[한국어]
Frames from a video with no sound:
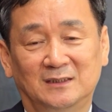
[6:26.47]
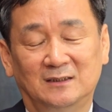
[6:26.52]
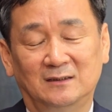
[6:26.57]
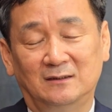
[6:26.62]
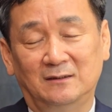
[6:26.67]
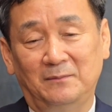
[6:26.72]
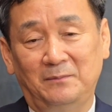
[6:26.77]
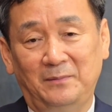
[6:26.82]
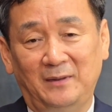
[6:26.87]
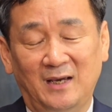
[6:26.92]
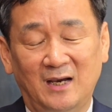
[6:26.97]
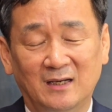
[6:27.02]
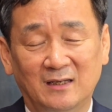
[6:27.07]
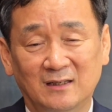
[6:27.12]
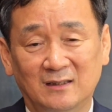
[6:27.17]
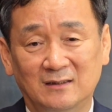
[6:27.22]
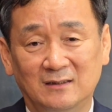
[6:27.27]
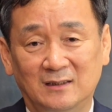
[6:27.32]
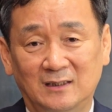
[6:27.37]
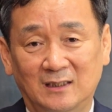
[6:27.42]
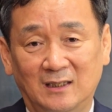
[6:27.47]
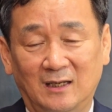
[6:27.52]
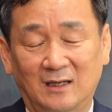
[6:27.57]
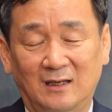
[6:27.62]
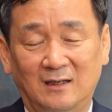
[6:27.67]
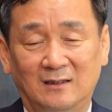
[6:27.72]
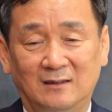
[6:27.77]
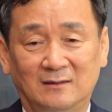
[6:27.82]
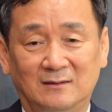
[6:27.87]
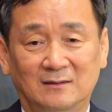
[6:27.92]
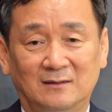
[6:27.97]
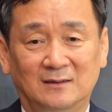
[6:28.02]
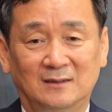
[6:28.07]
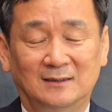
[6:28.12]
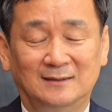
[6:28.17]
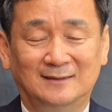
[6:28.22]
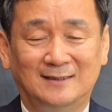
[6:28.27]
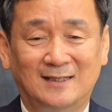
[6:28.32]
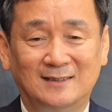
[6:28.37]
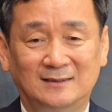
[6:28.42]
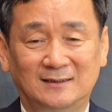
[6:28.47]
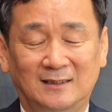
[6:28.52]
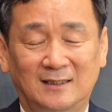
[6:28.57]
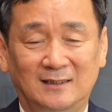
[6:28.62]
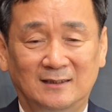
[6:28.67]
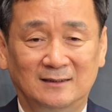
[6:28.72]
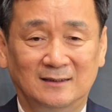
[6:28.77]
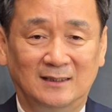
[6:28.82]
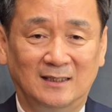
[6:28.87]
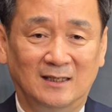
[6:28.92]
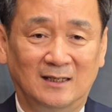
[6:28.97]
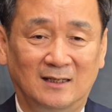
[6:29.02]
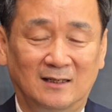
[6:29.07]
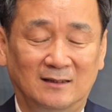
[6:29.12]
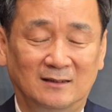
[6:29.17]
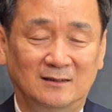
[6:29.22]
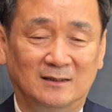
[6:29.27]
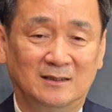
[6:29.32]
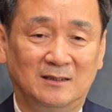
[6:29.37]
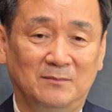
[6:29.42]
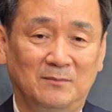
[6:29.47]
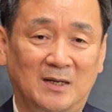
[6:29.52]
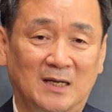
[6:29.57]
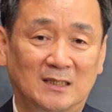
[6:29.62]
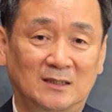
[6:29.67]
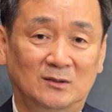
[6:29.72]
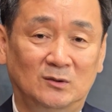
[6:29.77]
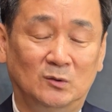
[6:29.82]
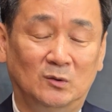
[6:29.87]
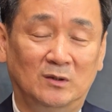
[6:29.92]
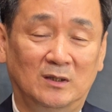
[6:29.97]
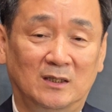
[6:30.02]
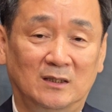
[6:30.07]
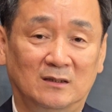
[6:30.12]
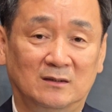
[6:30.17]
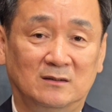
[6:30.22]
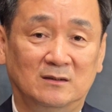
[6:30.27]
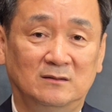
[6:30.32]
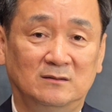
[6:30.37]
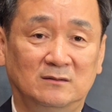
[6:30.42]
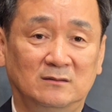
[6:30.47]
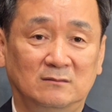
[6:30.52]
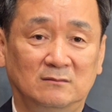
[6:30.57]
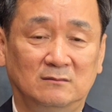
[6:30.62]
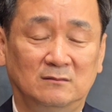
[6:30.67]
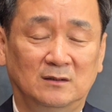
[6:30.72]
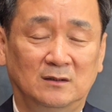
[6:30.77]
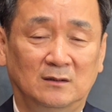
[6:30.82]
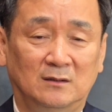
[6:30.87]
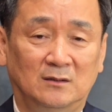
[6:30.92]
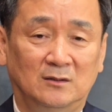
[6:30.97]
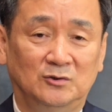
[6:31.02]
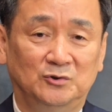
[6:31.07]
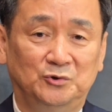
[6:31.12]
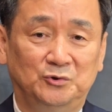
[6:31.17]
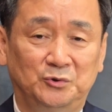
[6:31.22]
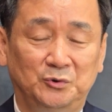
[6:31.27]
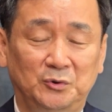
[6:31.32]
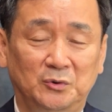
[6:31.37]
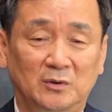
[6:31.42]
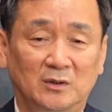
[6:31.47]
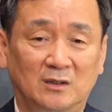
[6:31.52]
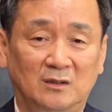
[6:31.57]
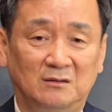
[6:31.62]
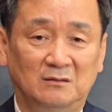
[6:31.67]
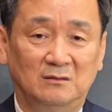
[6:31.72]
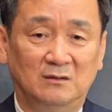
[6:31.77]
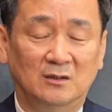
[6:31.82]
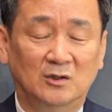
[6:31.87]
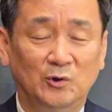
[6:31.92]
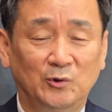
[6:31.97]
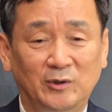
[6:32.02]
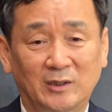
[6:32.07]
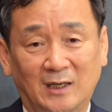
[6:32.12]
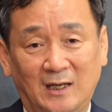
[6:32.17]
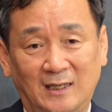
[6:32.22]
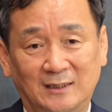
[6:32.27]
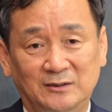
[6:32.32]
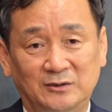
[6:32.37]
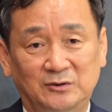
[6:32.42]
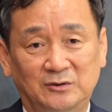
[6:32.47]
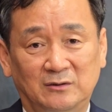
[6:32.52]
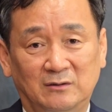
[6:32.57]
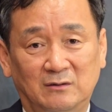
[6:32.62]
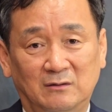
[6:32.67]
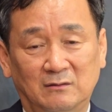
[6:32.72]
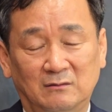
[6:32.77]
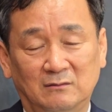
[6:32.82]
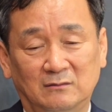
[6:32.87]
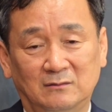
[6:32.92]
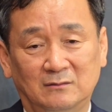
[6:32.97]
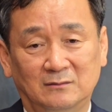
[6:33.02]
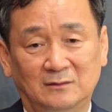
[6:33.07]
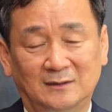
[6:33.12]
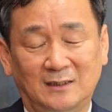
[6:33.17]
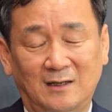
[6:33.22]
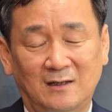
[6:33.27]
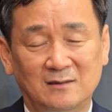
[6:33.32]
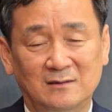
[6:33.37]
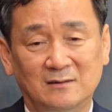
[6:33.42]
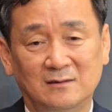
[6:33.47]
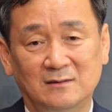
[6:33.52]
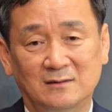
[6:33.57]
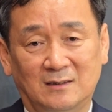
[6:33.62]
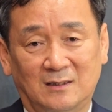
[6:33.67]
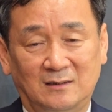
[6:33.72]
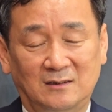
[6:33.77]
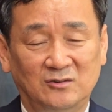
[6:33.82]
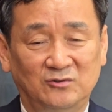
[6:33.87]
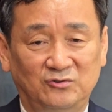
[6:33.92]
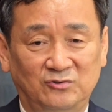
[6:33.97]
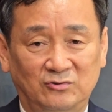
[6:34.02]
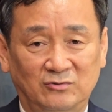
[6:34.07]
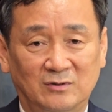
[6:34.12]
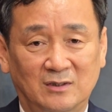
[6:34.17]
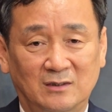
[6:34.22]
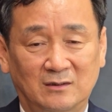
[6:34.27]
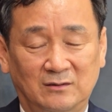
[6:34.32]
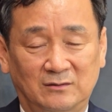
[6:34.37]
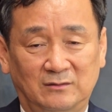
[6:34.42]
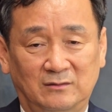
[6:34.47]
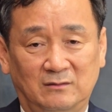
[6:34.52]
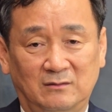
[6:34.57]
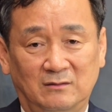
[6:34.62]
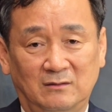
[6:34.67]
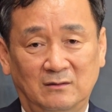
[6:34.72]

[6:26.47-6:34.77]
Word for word: 그때 빼앗겼느냐, 상실했느냐, 이렇게 많은 논란이 그것은 중요한 어휘가 아니죠. 사라진 것이 가장 중요한 거죠.